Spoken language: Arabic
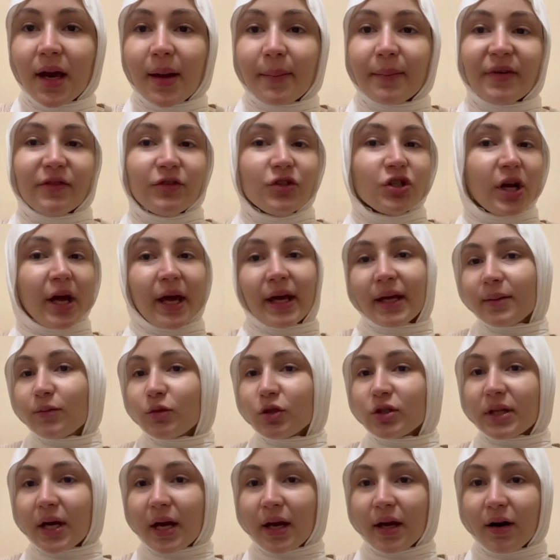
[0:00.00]
مفيش حاجه
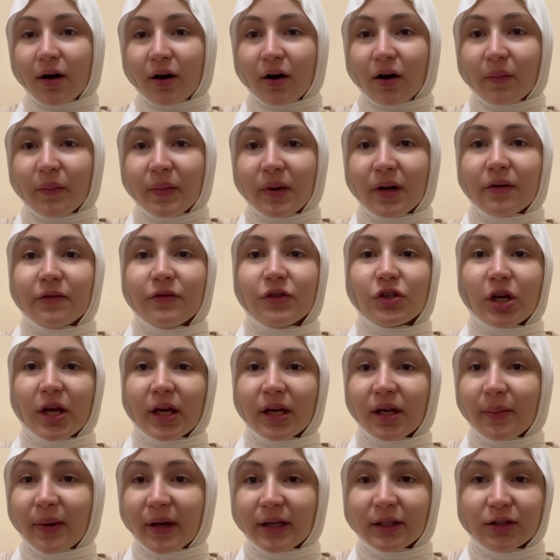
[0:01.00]
مستحيله على ربنا مفيش
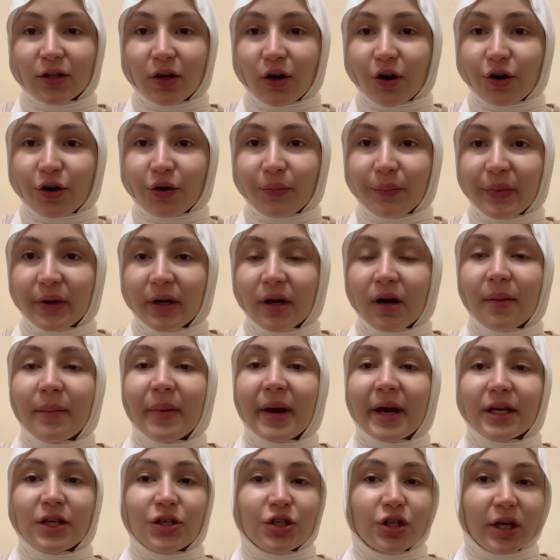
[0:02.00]
حاجه بعيده عن ربنا
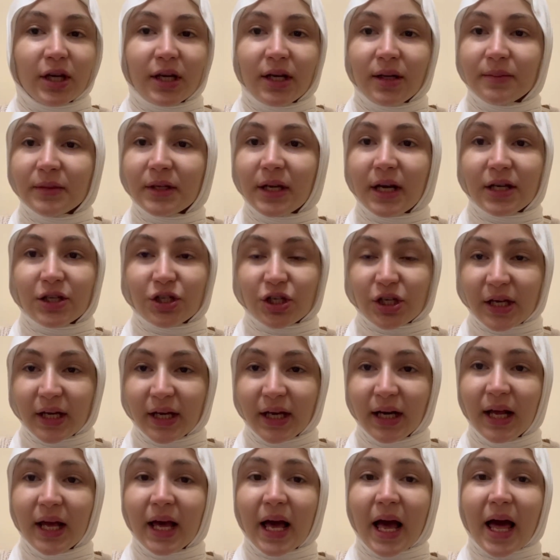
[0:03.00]
باي شكل من
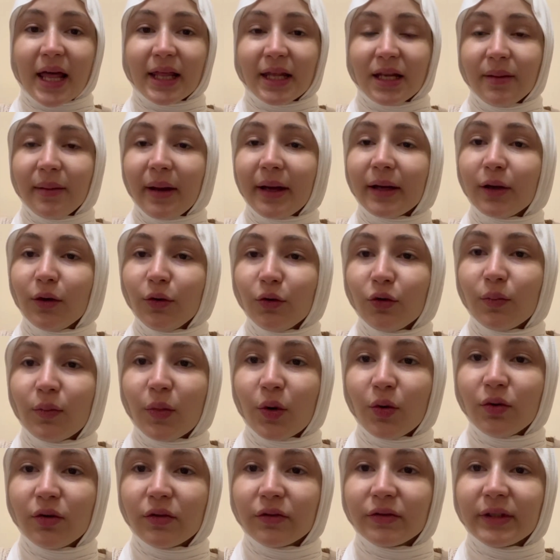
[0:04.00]
الاشكال انا ليه بحكي لكم
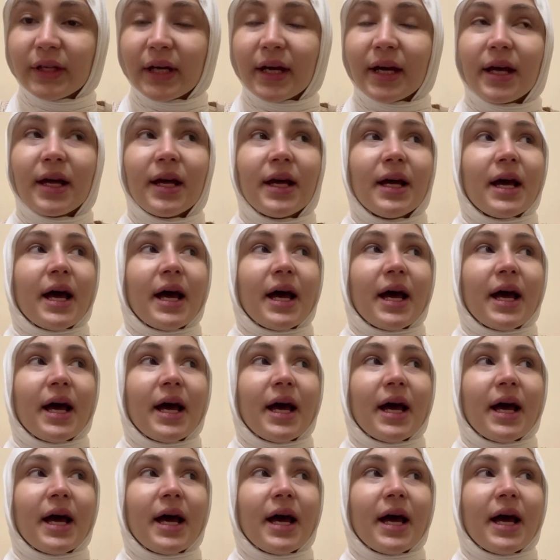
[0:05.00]
الموقف ده